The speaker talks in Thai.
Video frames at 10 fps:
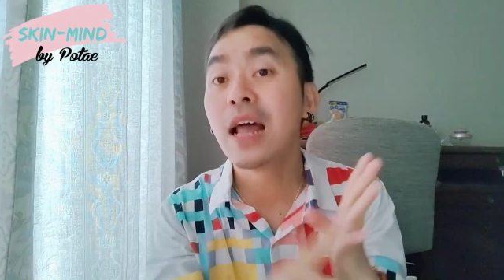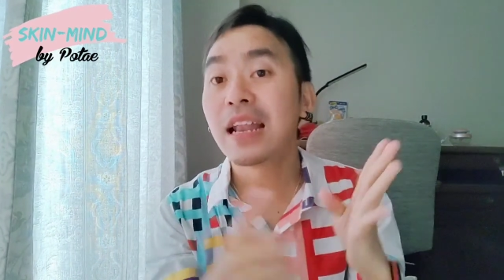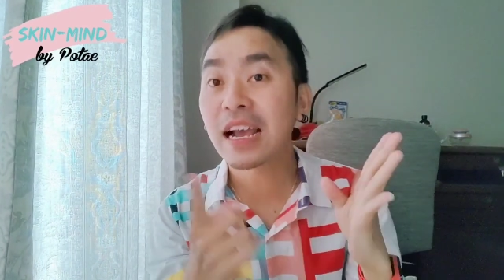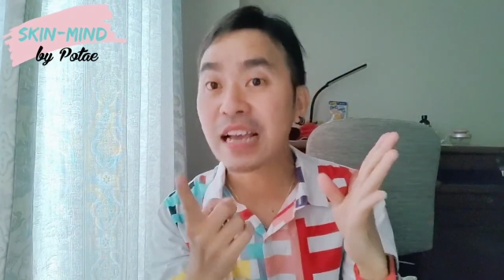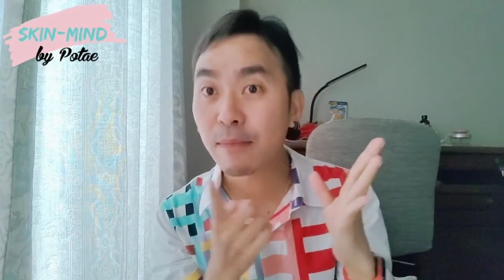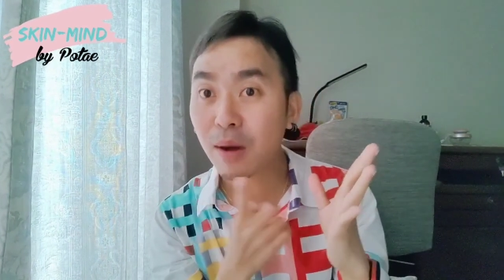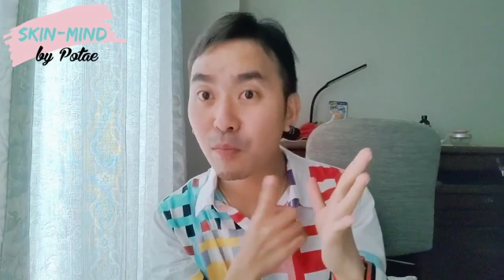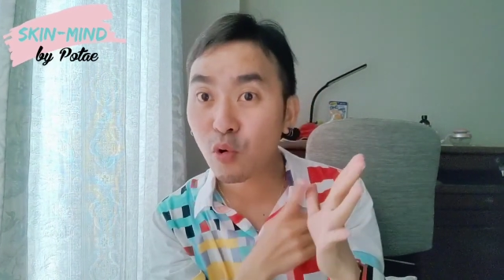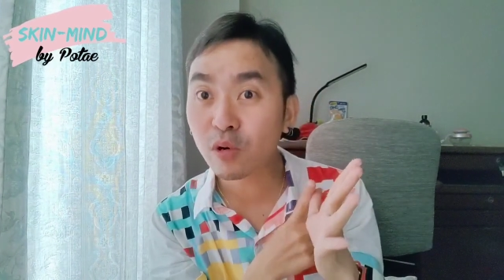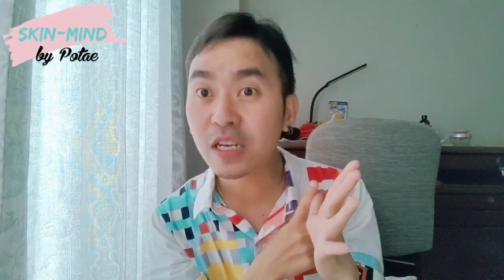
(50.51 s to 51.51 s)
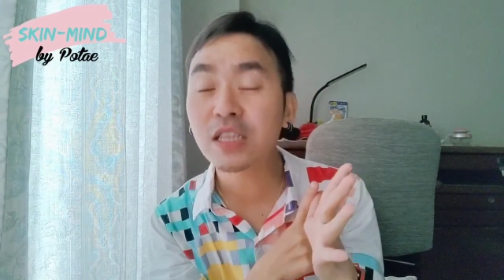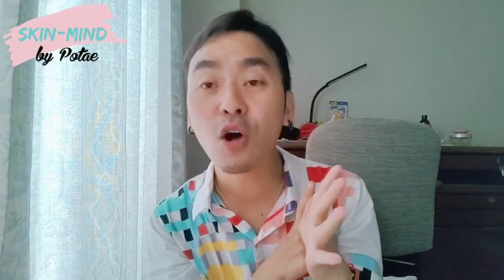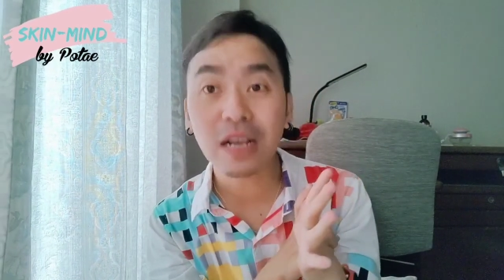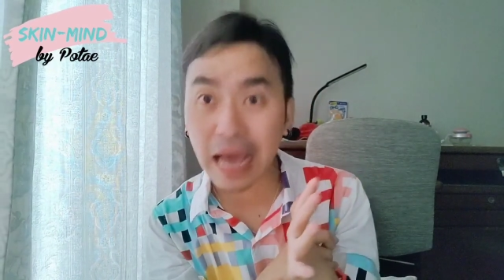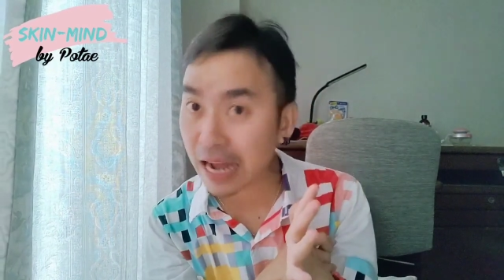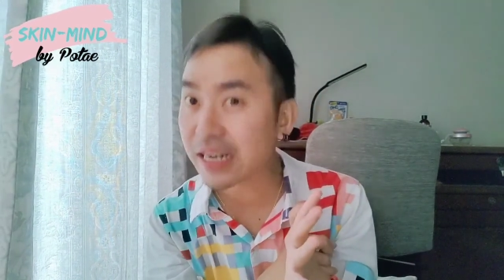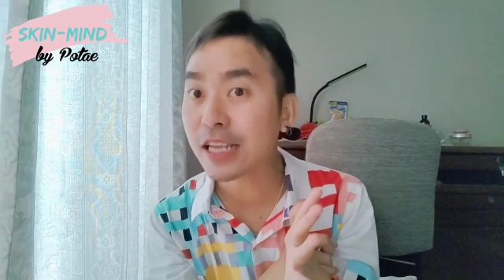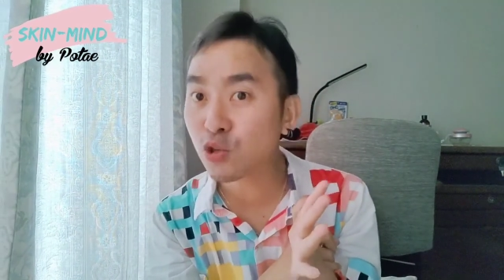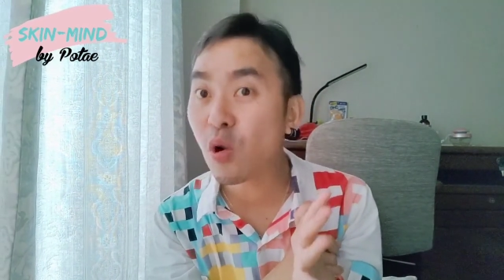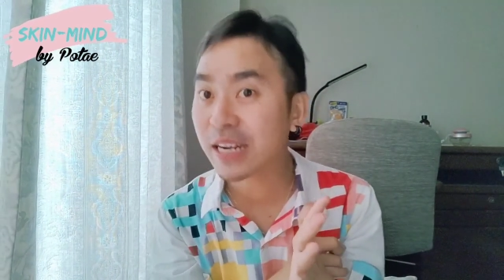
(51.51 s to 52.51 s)
และการบำรุงที่ต้องการใน
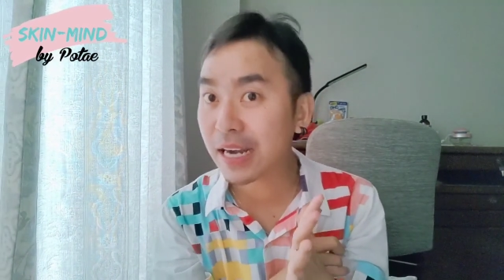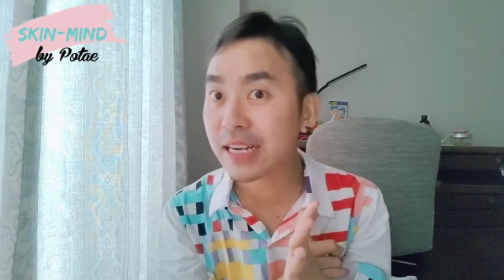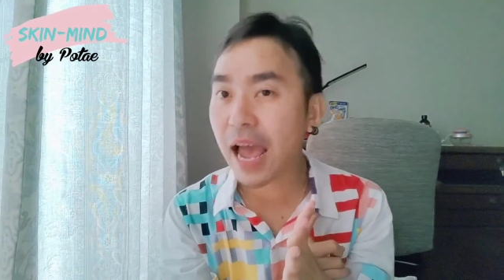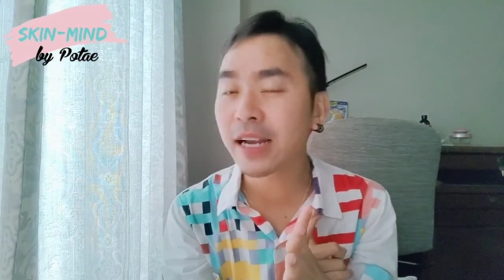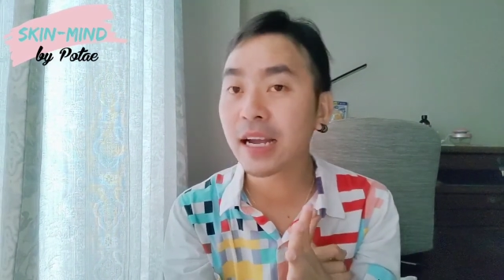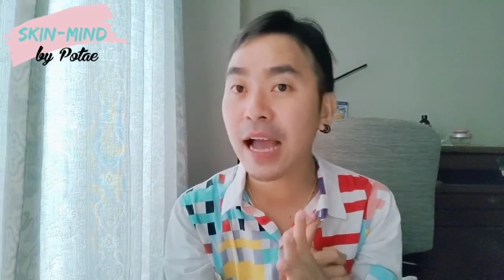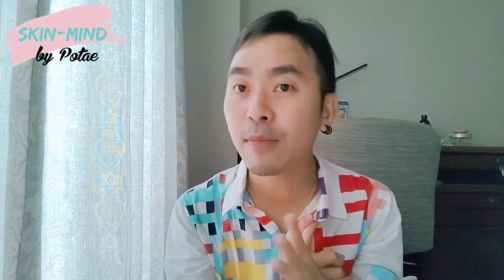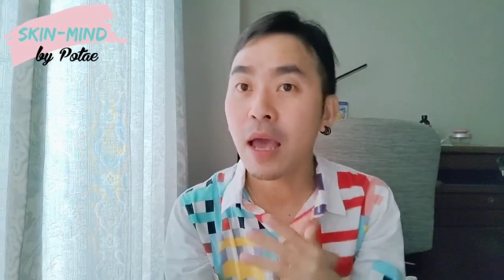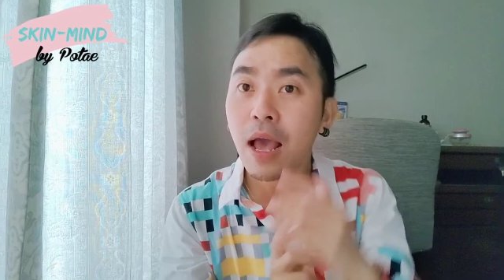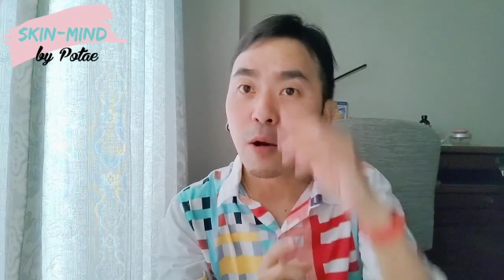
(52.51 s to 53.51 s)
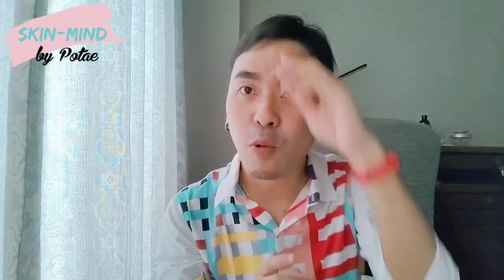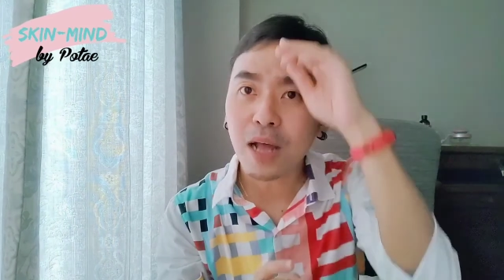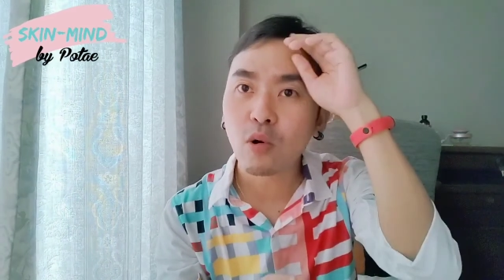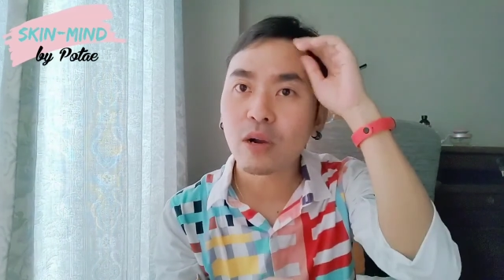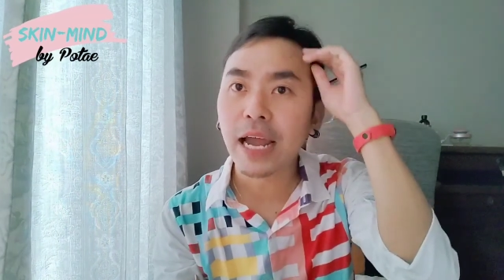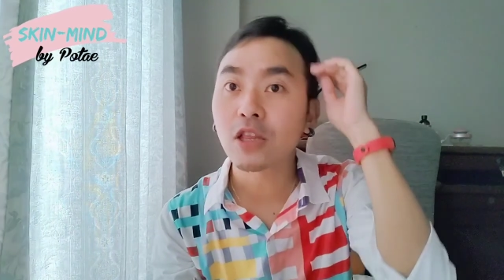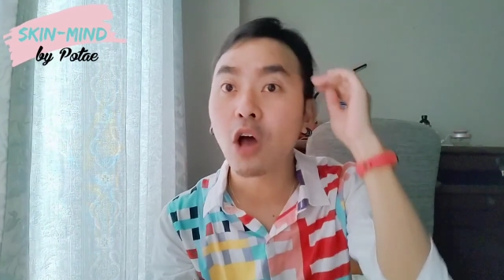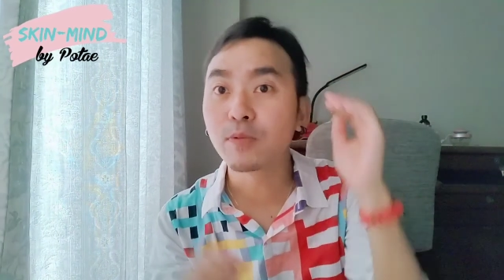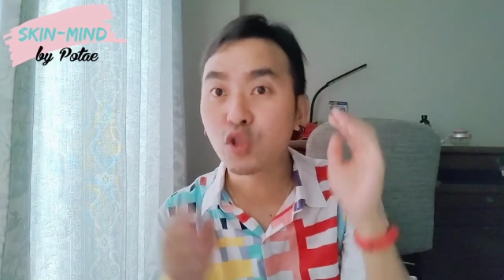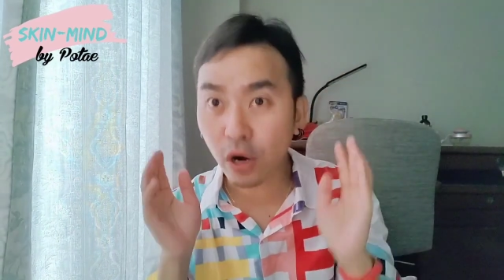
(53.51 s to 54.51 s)
ช่วงนั้นๆนะครับว่าตัวไหนตอ
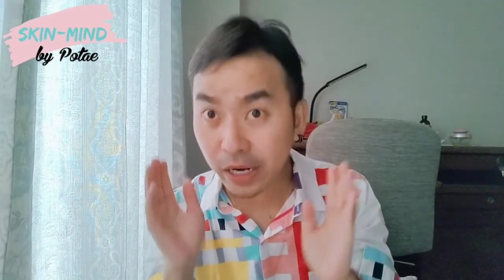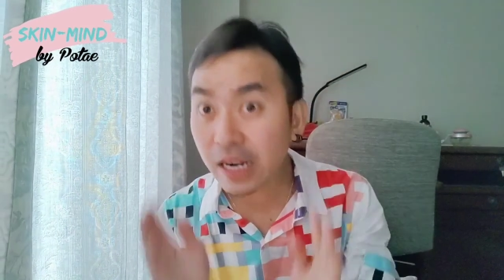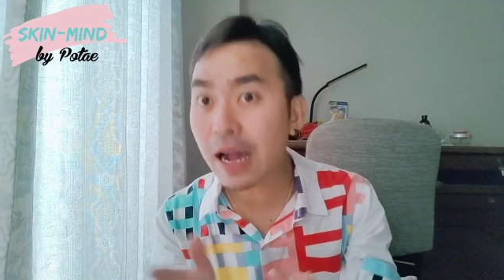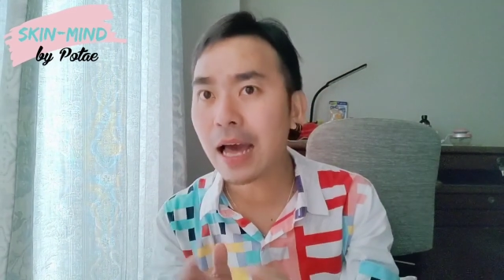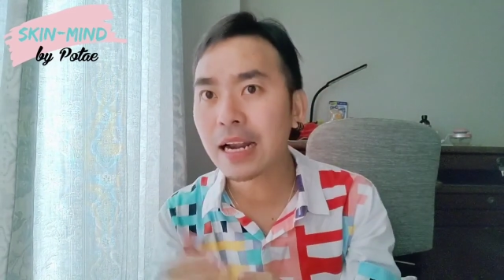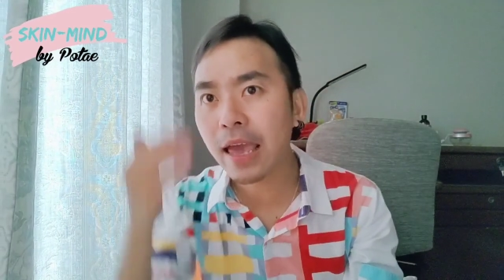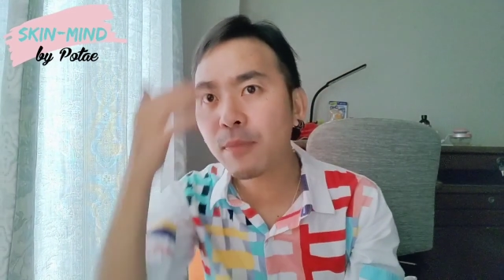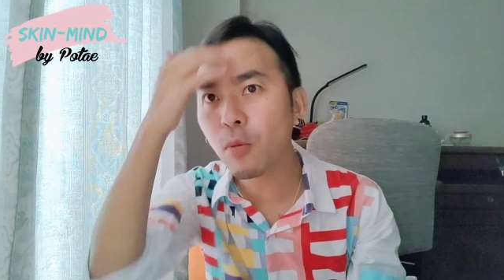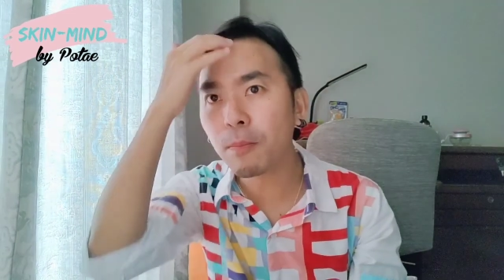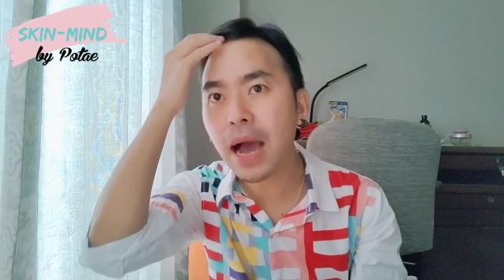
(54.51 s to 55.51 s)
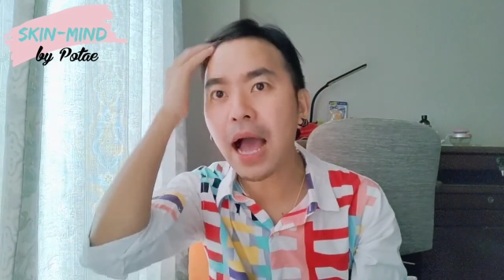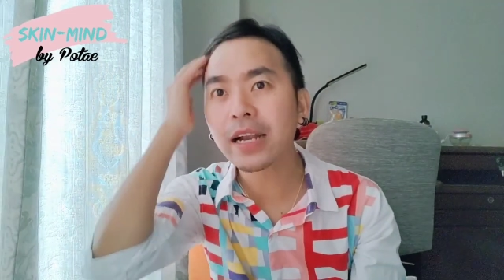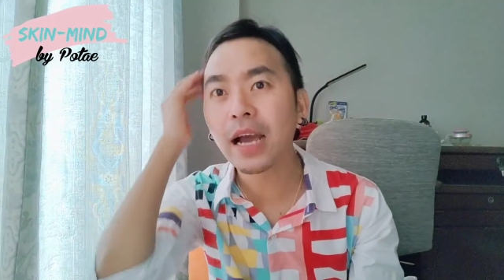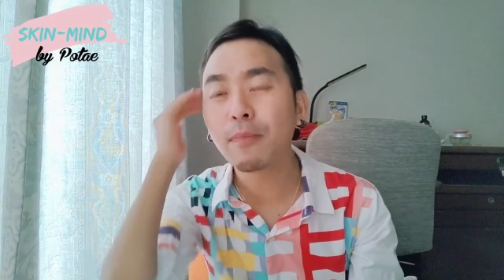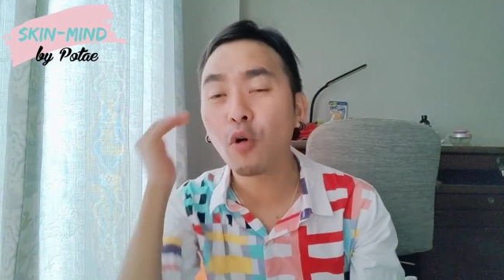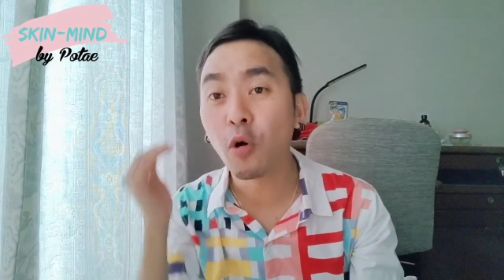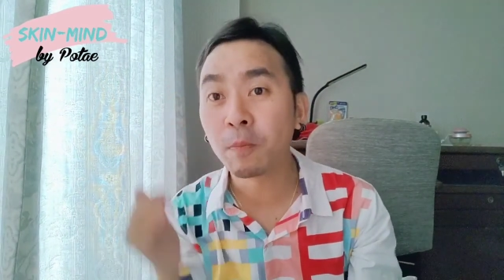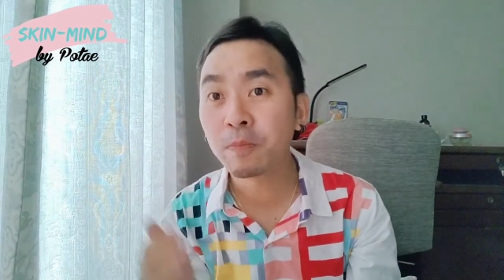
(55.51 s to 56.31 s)
บโจทย์เรื่องอะไรให้ผมบ้างนะครับผม